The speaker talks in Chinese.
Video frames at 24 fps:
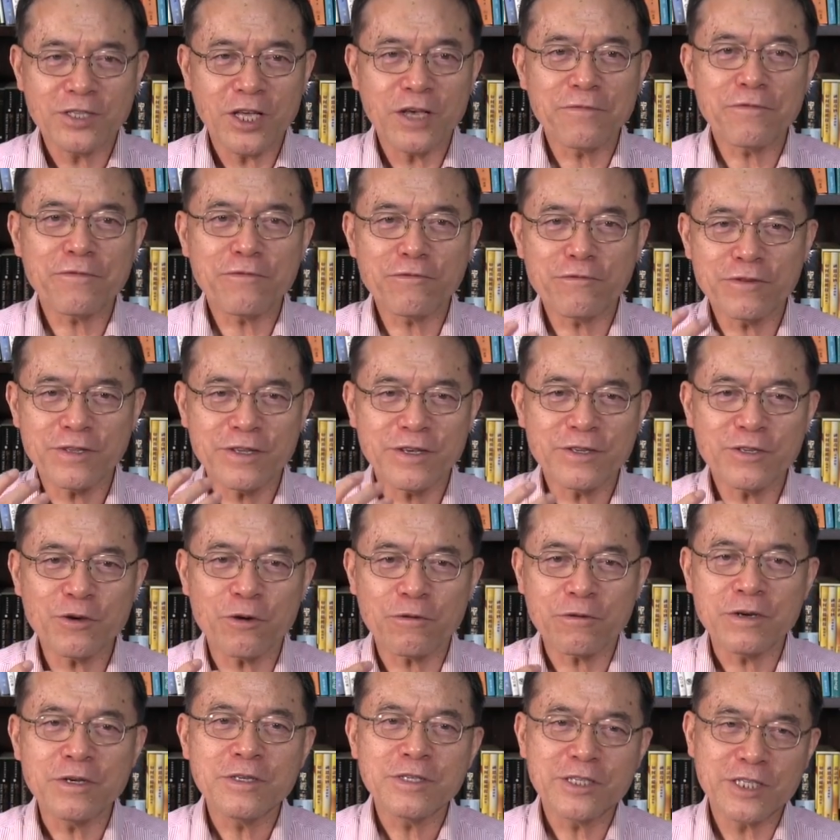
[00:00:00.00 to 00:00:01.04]
天父呢，
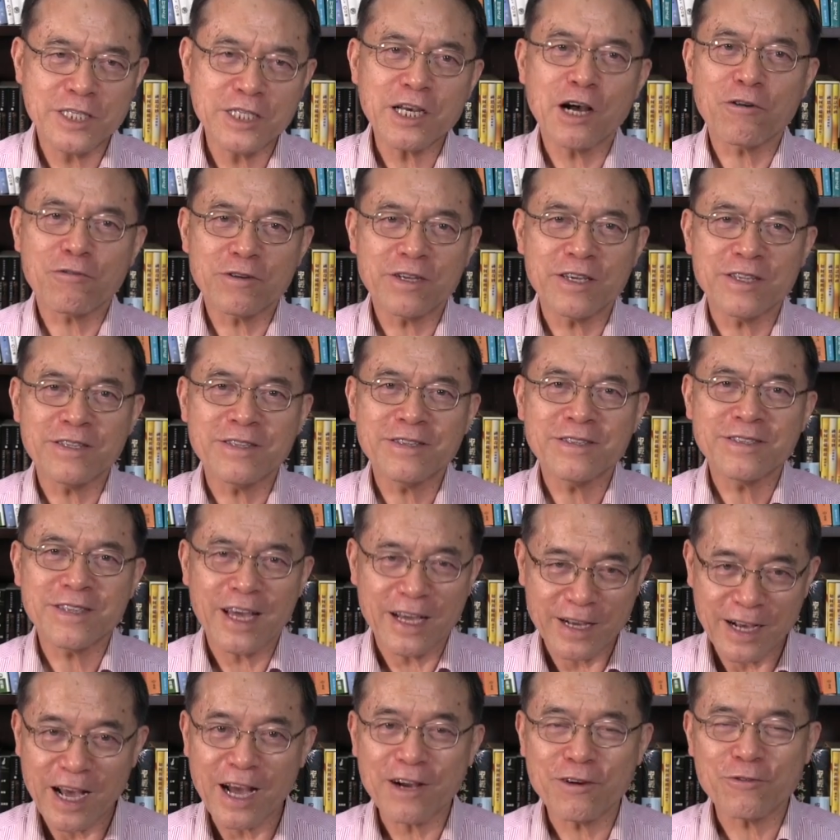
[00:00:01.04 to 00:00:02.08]
用笑脸
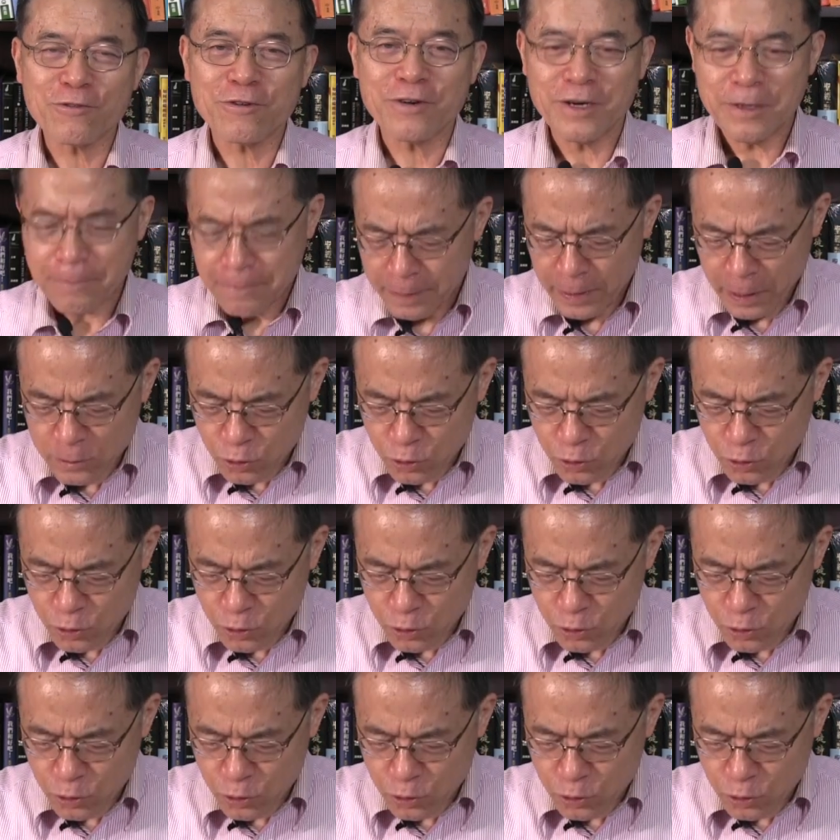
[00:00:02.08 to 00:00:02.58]
来看我，